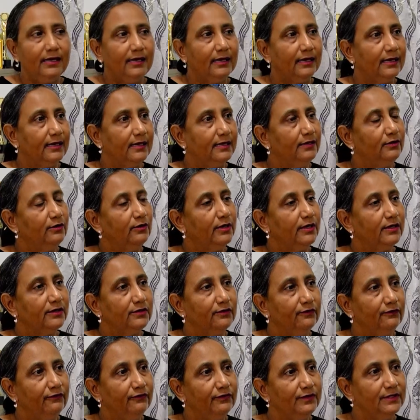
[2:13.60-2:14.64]
en la clase de
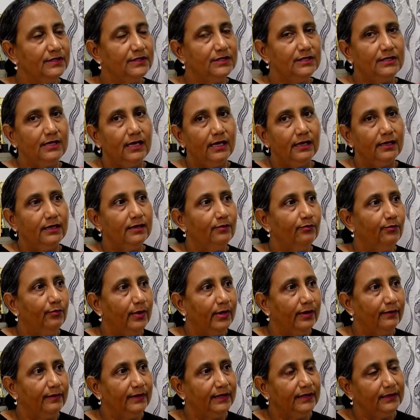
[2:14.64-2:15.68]
educación física
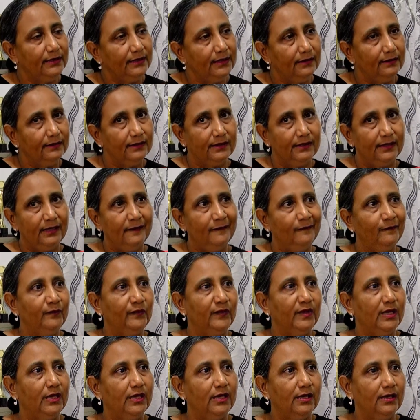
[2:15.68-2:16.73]
implementa, ¿verdad?
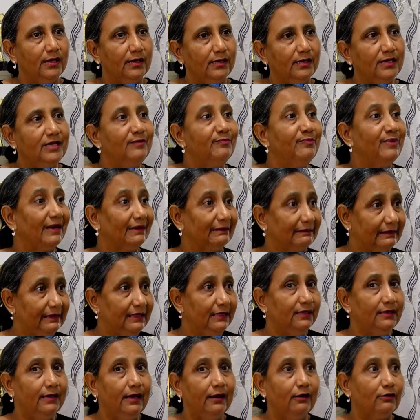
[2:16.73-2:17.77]
y
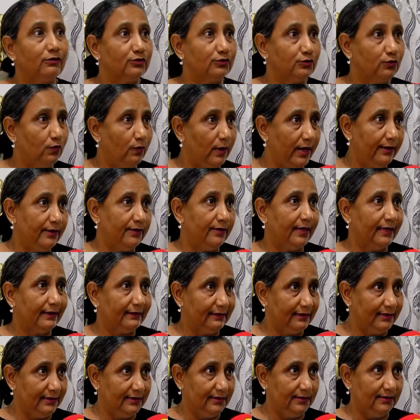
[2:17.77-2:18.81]
practica los cuadros
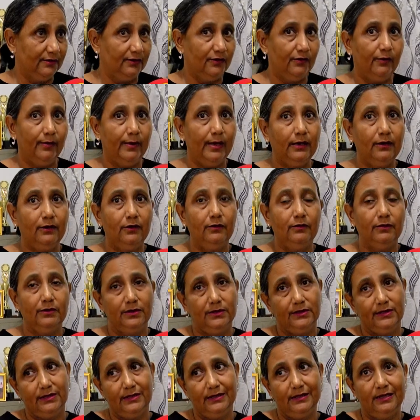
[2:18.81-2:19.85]
artísticos, ¿va?
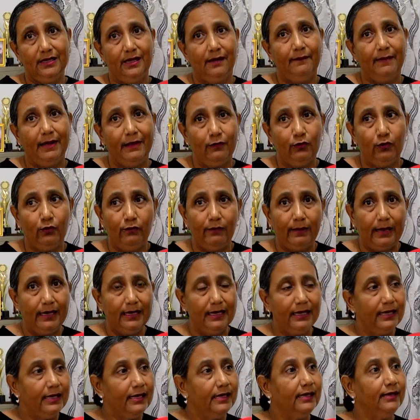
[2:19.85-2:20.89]
Llamado
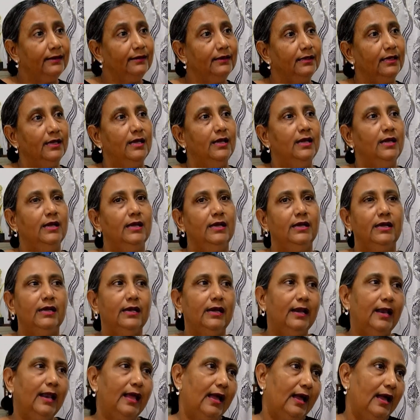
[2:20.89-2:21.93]
ballet,
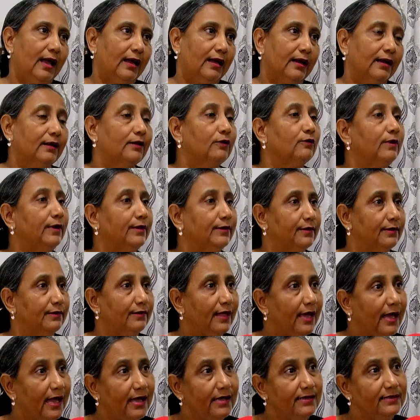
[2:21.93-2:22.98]
el cuadro de
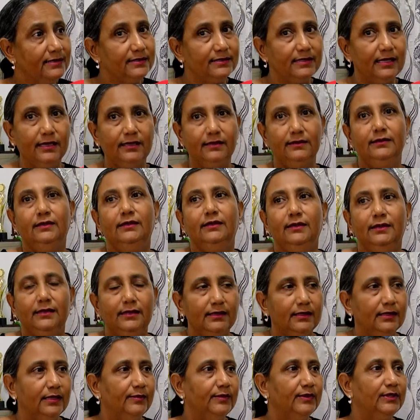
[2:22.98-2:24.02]
danza,
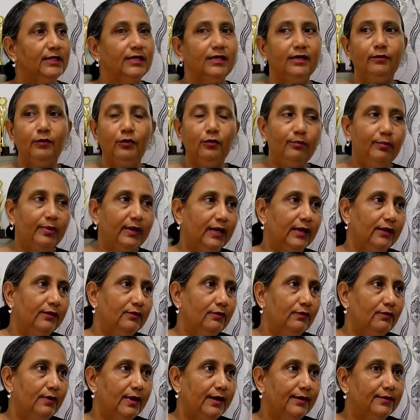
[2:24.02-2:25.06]
también tenemos un
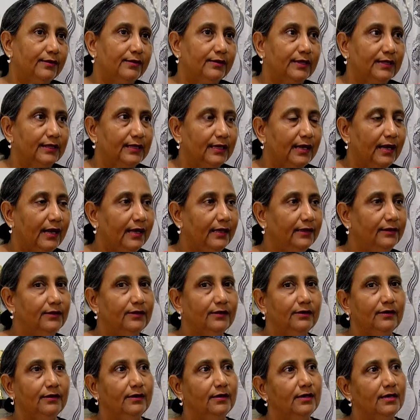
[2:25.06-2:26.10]
pequeño cuadro de
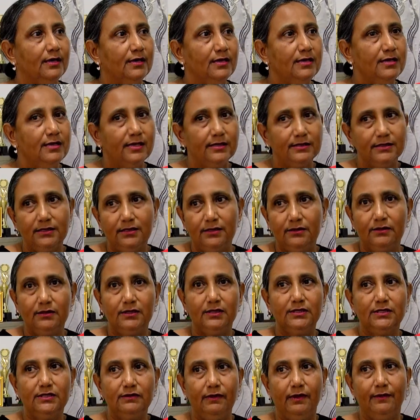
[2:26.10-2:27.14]
teatro y así
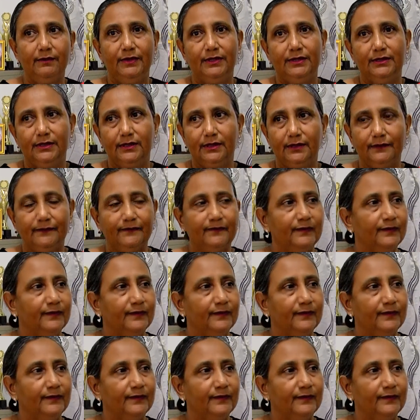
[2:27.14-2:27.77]
sucesivamente.